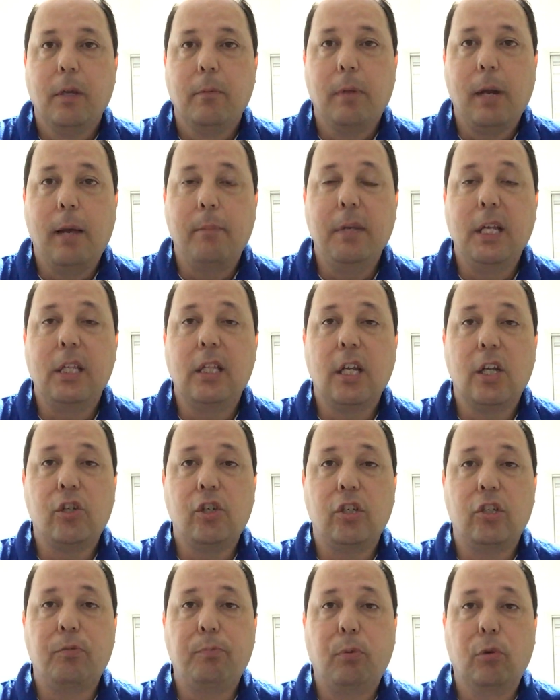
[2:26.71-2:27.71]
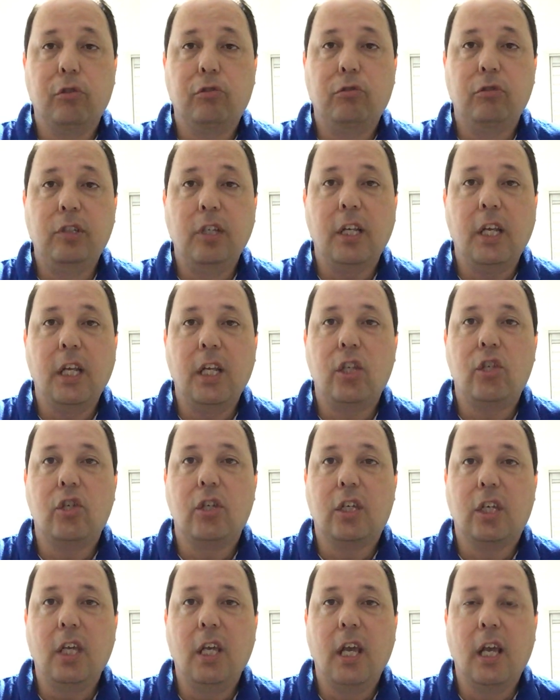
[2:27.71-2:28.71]
para mim deixa exposto o
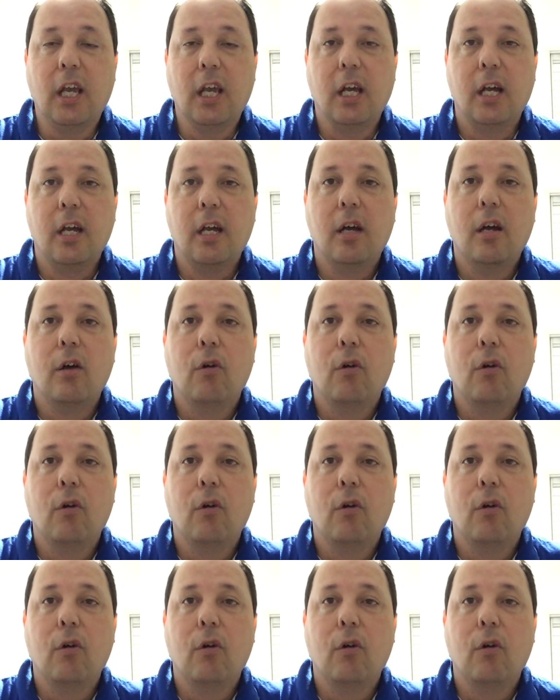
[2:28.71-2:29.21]
seguinte, que